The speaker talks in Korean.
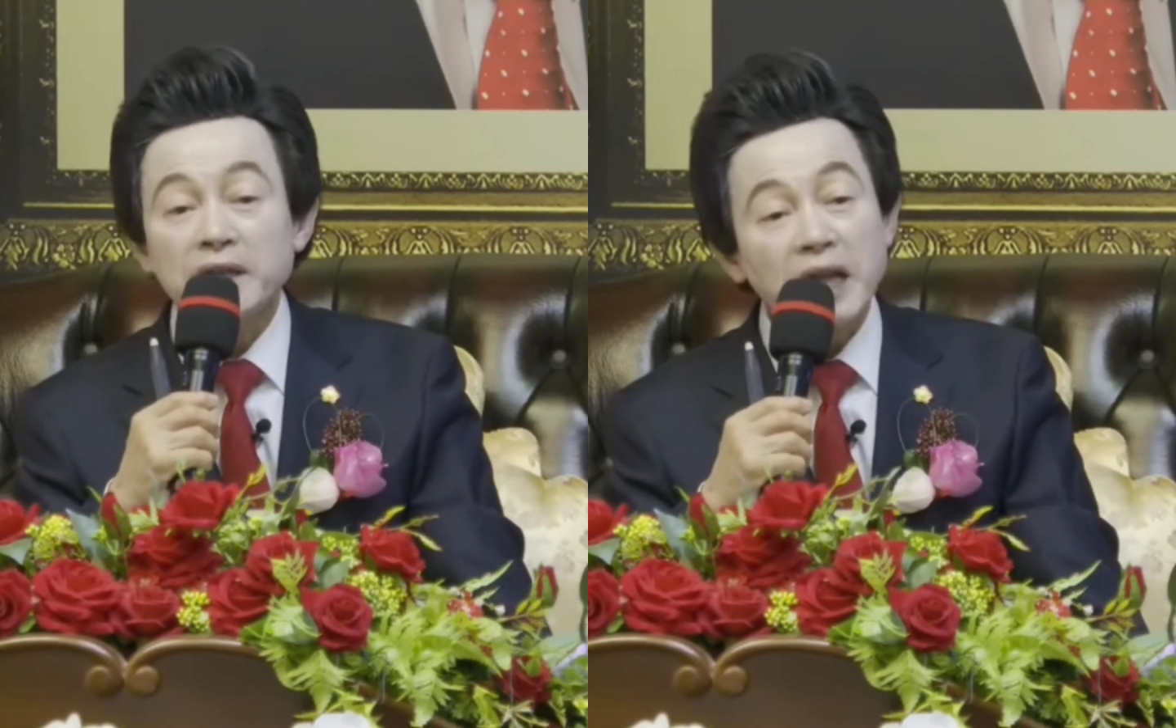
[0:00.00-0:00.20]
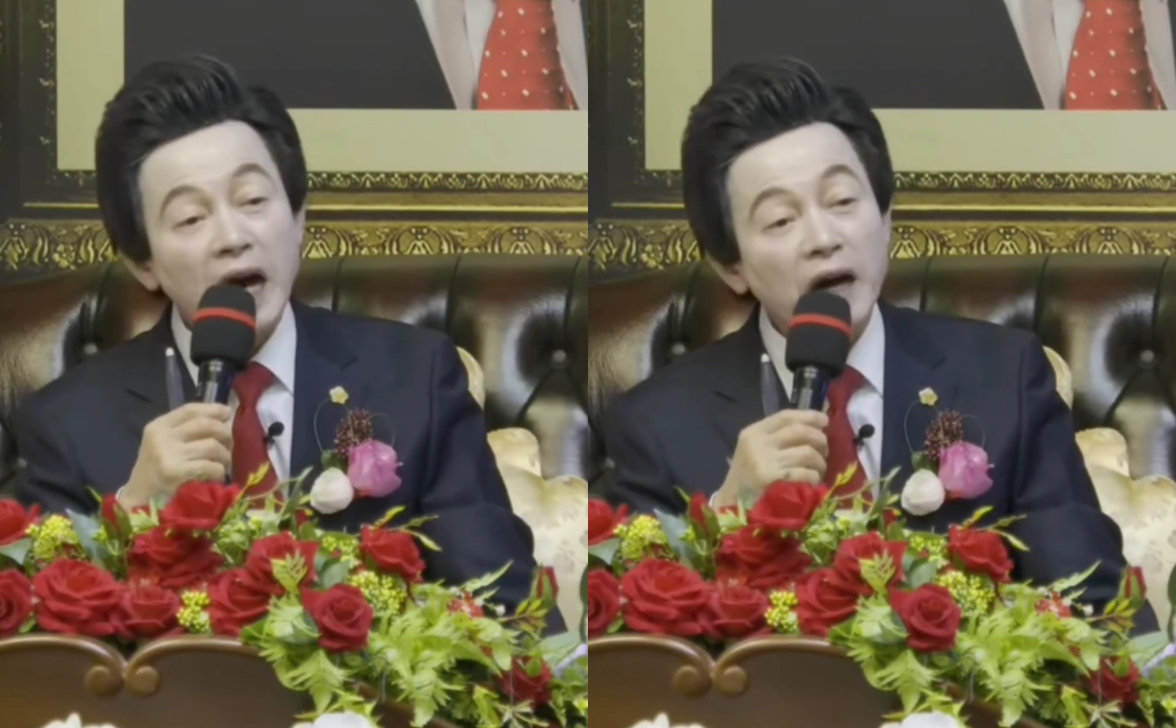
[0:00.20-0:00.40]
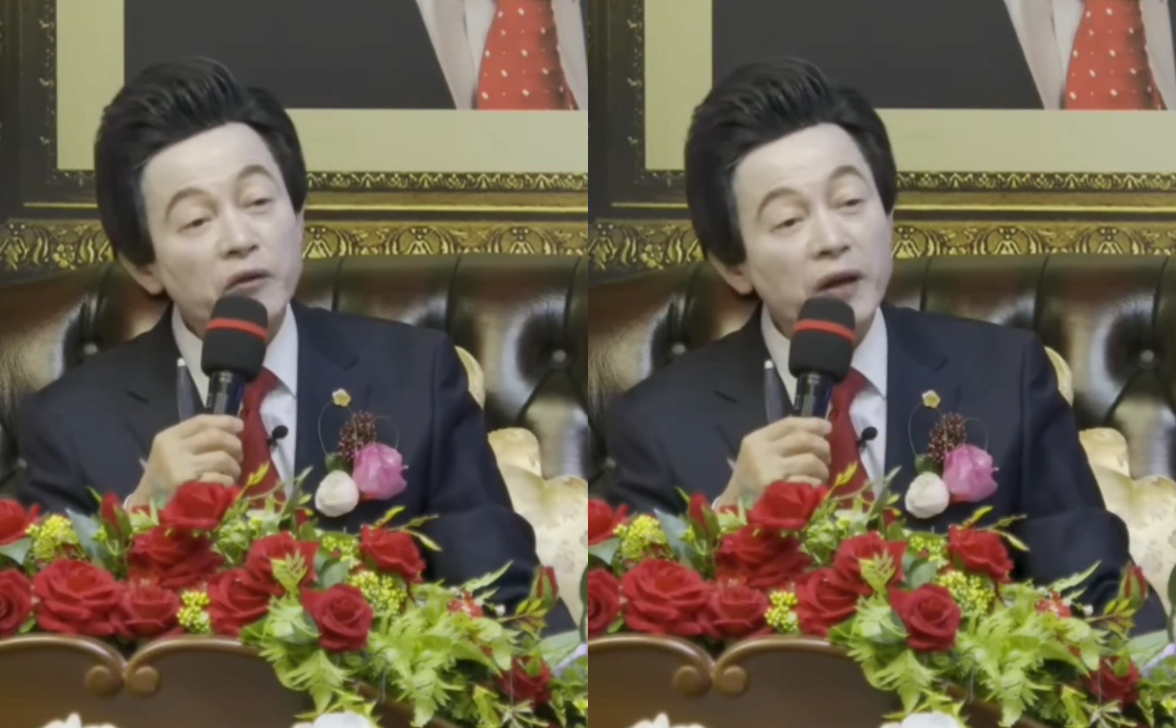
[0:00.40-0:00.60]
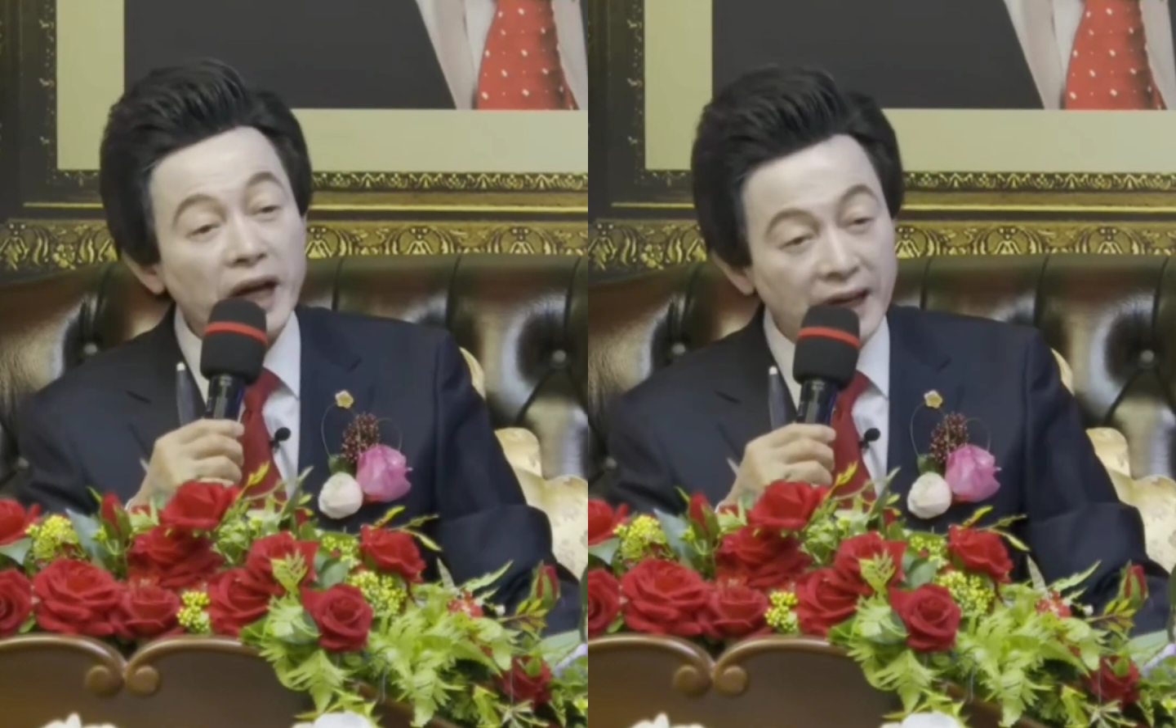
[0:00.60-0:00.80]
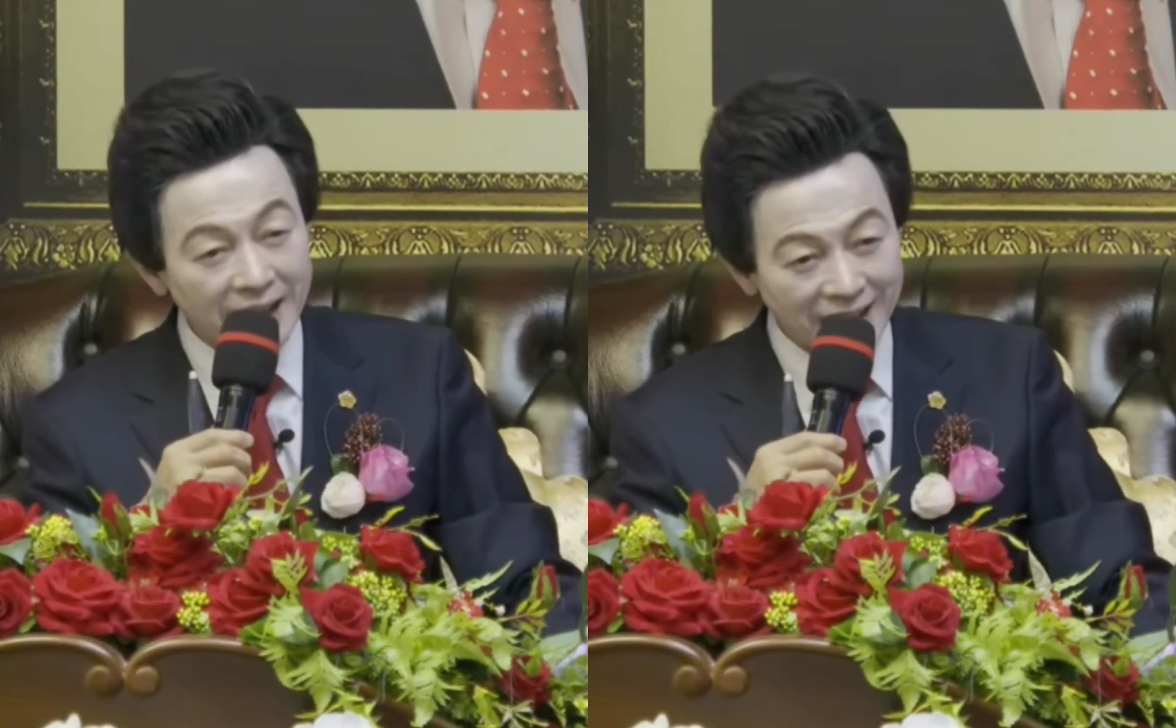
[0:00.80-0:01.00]

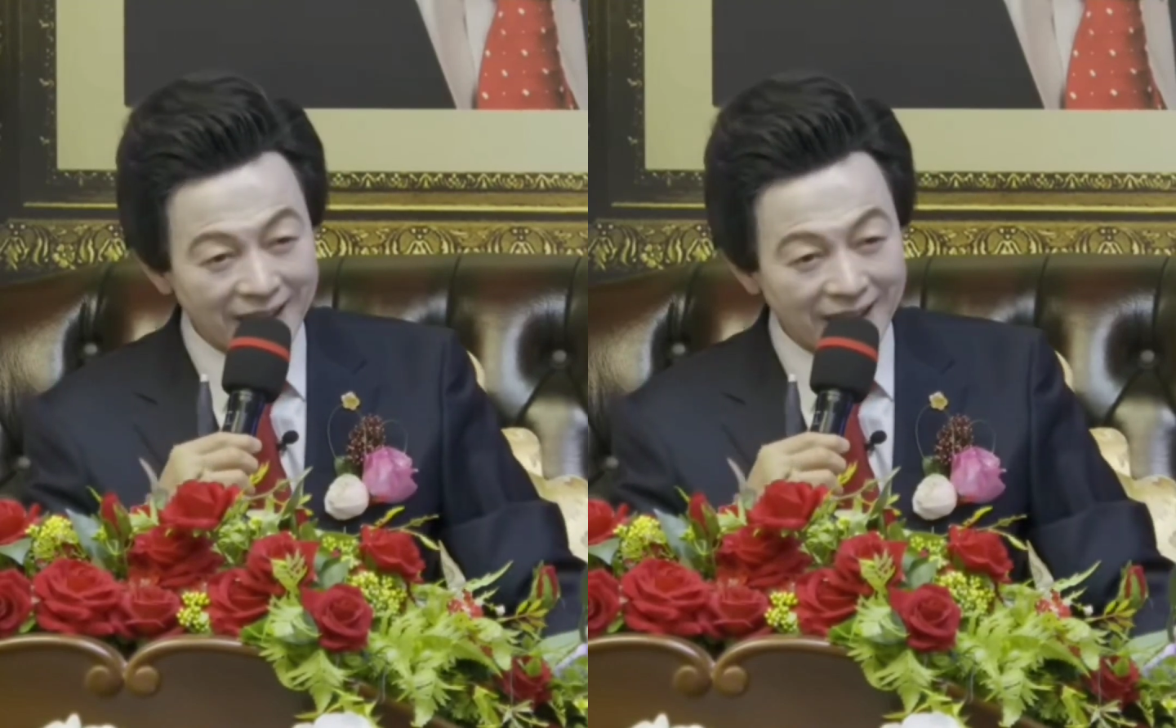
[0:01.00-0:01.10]
나노야.